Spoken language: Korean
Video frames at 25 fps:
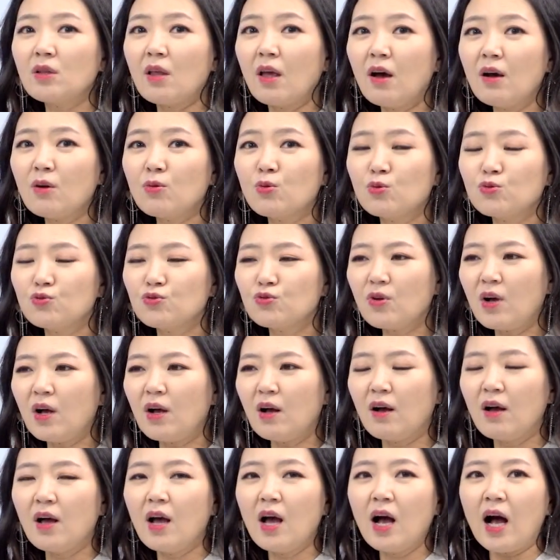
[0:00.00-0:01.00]
대학
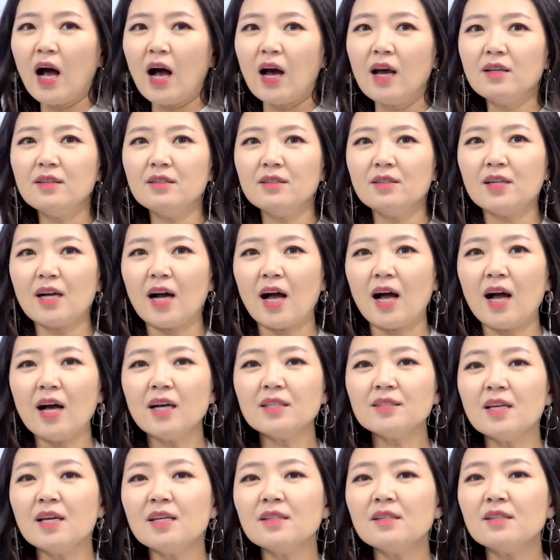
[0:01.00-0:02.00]
교수가 아이들을 가,
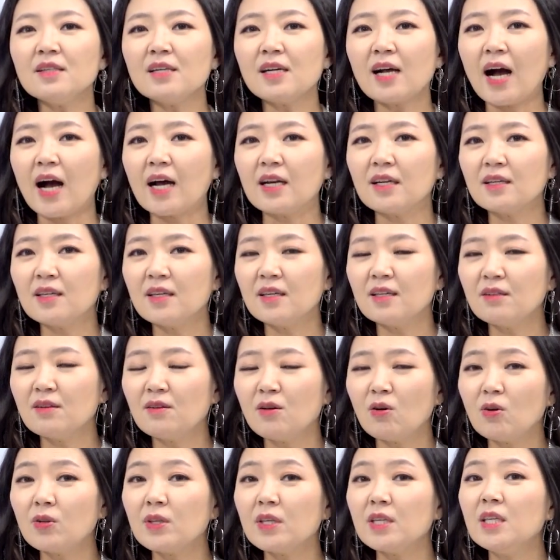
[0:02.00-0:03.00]
학생들을 가르치는
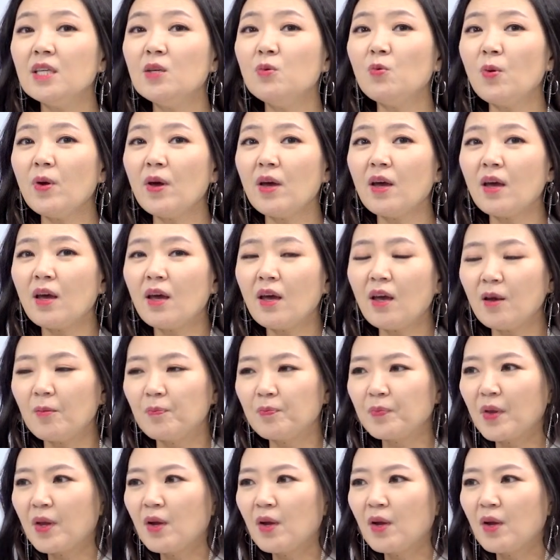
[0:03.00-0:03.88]
것 이외에